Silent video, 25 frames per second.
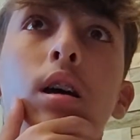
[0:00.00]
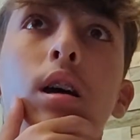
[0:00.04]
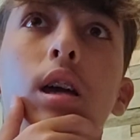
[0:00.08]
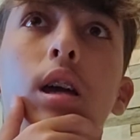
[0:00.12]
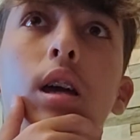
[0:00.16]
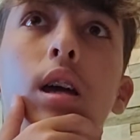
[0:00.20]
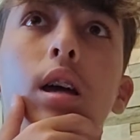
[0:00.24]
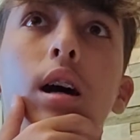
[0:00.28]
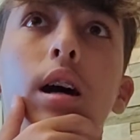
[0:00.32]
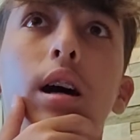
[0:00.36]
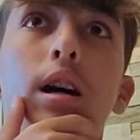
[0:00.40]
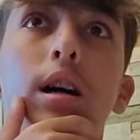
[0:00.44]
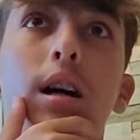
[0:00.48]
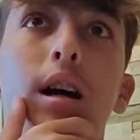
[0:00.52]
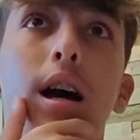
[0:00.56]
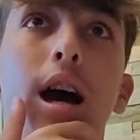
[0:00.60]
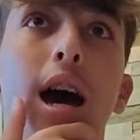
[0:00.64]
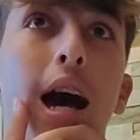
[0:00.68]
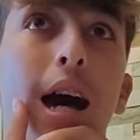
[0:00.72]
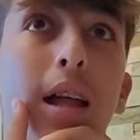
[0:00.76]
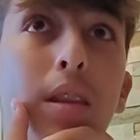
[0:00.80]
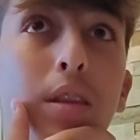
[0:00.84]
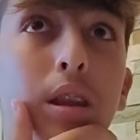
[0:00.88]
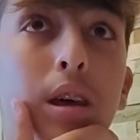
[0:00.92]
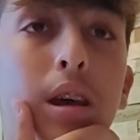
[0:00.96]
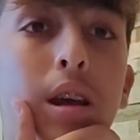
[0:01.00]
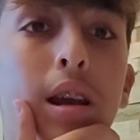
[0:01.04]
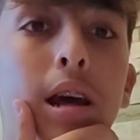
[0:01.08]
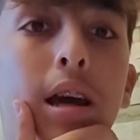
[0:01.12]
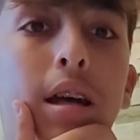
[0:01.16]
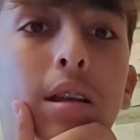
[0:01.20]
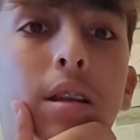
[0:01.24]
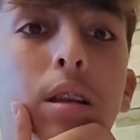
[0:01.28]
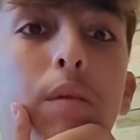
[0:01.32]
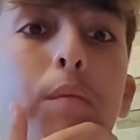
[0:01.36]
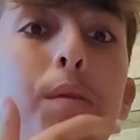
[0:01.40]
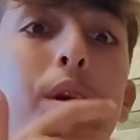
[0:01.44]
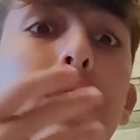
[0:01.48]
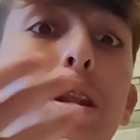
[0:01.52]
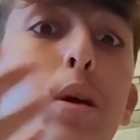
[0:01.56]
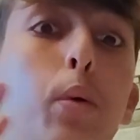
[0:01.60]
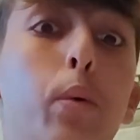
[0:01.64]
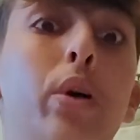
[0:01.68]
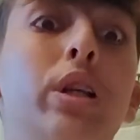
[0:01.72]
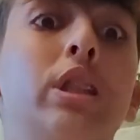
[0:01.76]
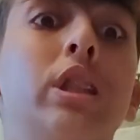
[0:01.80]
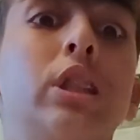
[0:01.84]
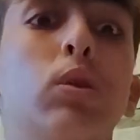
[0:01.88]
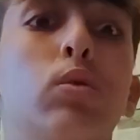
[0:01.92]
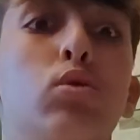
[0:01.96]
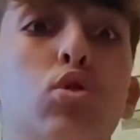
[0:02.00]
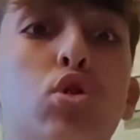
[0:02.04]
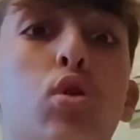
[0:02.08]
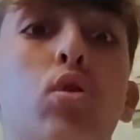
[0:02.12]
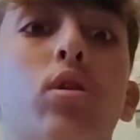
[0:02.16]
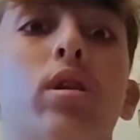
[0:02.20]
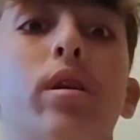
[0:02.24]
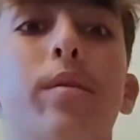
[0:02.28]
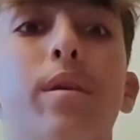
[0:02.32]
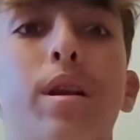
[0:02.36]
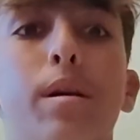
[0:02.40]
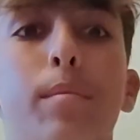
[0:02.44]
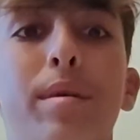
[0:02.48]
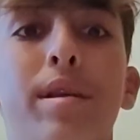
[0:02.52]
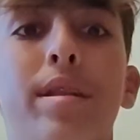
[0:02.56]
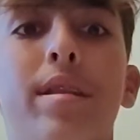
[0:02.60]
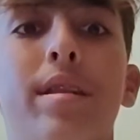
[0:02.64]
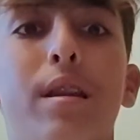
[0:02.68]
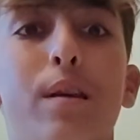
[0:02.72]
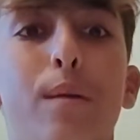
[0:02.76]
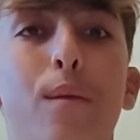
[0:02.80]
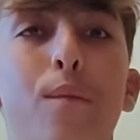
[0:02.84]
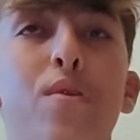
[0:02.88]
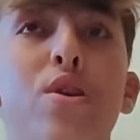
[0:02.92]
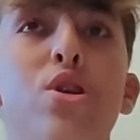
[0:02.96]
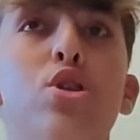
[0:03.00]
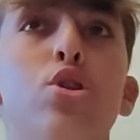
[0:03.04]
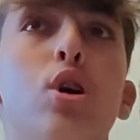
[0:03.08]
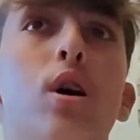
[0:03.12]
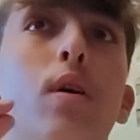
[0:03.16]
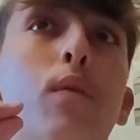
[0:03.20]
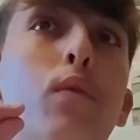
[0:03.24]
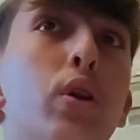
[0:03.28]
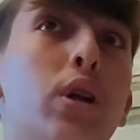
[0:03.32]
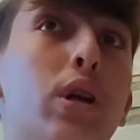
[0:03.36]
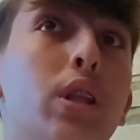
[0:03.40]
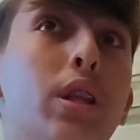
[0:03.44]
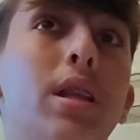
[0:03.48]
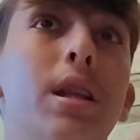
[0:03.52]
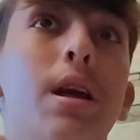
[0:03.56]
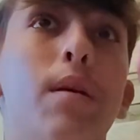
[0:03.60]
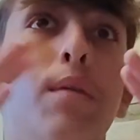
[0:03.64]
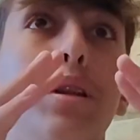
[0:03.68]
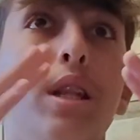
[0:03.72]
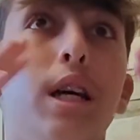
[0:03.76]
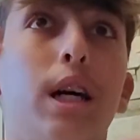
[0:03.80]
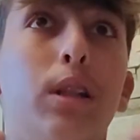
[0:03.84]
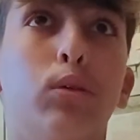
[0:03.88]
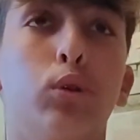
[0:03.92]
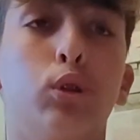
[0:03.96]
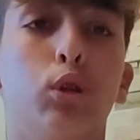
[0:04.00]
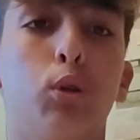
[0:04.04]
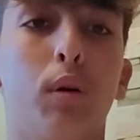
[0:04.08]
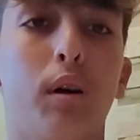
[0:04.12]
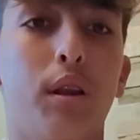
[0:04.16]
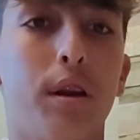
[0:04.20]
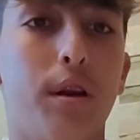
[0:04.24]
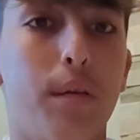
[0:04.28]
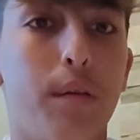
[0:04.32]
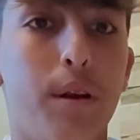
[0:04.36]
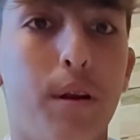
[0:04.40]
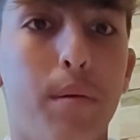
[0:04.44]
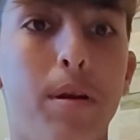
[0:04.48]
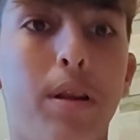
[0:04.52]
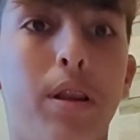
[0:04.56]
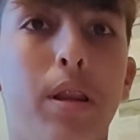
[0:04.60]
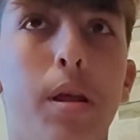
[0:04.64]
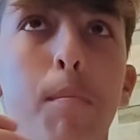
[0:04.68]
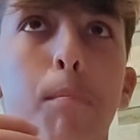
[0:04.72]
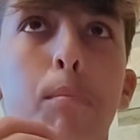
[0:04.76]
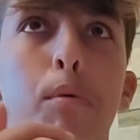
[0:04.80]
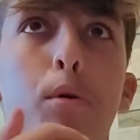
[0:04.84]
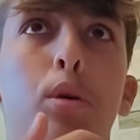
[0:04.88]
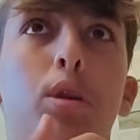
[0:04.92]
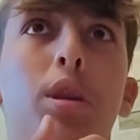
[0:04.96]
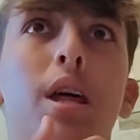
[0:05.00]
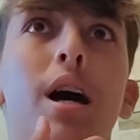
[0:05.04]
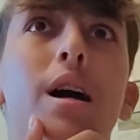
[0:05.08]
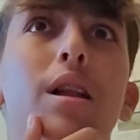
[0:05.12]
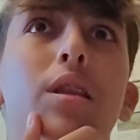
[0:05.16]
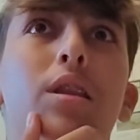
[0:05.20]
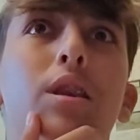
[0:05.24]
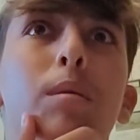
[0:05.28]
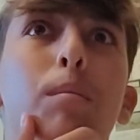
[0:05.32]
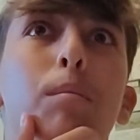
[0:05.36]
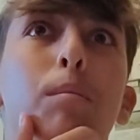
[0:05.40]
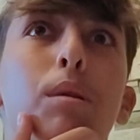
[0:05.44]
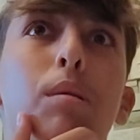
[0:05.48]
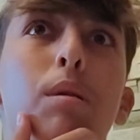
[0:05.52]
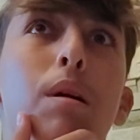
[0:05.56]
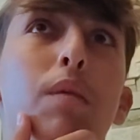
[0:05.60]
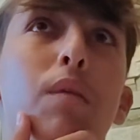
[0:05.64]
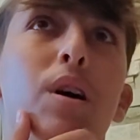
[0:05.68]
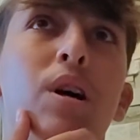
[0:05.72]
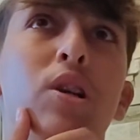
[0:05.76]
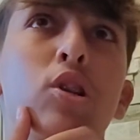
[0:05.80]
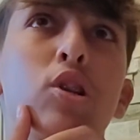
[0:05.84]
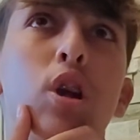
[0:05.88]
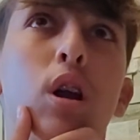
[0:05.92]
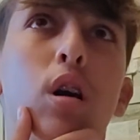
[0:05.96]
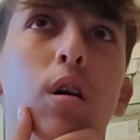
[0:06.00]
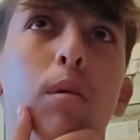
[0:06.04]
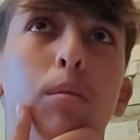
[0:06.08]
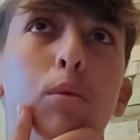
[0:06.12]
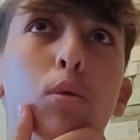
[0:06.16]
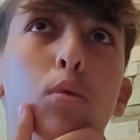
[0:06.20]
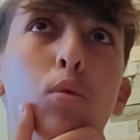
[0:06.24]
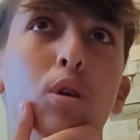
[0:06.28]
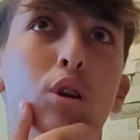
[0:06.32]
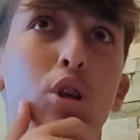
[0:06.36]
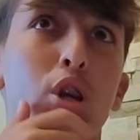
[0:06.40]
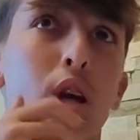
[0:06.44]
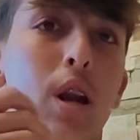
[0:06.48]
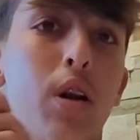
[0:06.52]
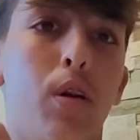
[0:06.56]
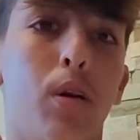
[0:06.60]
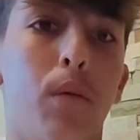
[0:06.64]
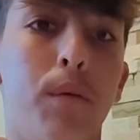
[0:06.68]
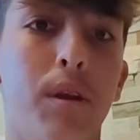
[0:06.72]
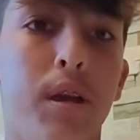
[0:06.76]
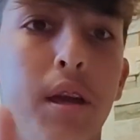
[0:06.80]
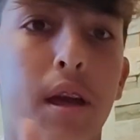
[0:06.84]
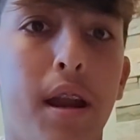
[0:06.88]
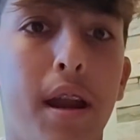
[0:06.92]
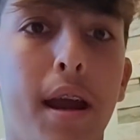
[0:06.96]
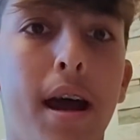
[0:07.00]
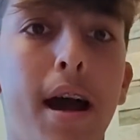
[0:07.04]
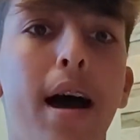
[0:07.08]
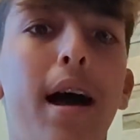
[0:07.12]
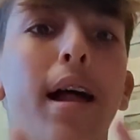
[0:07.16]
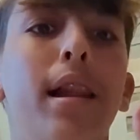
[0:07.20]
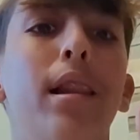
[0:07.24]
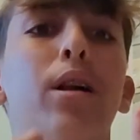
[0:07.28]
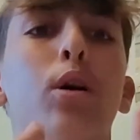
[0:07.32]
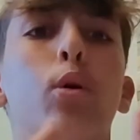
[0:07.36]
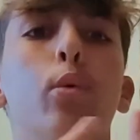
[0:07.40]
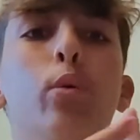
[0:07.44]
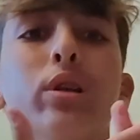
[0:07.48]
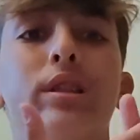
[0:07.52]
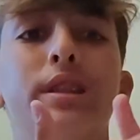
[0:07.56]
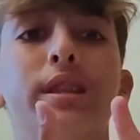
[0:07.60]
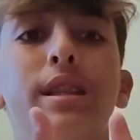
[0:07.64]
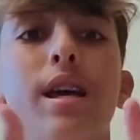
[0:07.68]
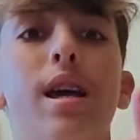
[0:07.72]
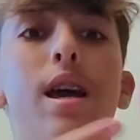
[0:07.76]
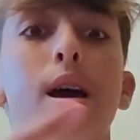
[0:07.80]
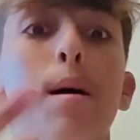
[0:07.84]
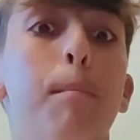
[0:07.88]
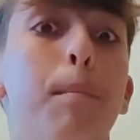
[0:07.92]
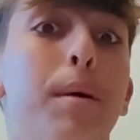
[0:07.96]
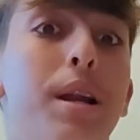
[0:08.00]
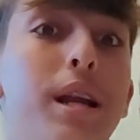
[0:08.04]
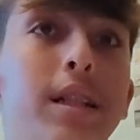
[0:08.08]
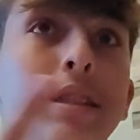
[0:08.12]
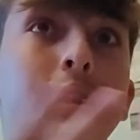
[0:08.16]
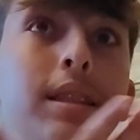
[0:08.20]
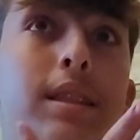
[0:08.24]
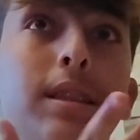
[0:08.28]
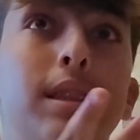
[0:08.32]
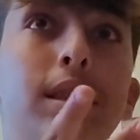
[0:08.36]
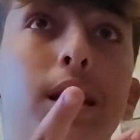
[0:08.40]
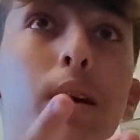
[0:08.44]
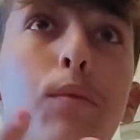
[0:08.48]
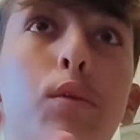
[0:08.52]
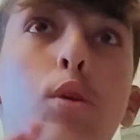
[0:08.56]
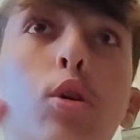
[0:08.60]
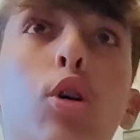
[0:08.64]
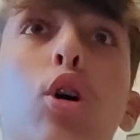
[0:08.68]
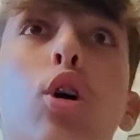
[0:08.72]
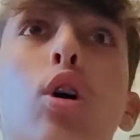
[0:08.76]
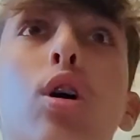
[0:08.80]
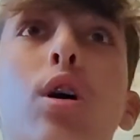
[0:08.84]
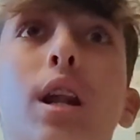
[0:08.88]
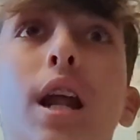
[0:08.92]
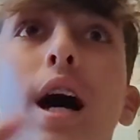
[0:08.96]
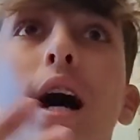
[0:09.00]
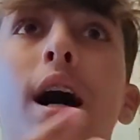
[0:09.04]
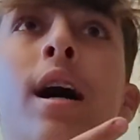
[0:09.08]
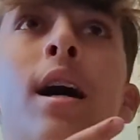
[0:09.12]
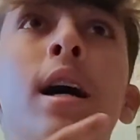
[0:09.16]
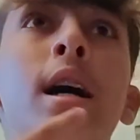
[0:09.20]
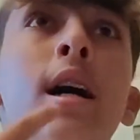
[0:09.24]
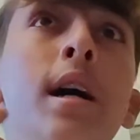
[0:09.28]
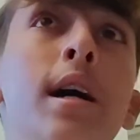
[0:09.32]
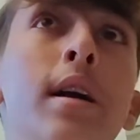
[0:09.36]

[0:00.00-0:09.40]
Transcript: e uh, Anderlecht. Vedi, questo è un girone veramente difficile. La Fiorentina ha evitato squadre veramente importanti. In prima fascia, comunque, c'erano Villarreal, West Ham, la stessa Viola.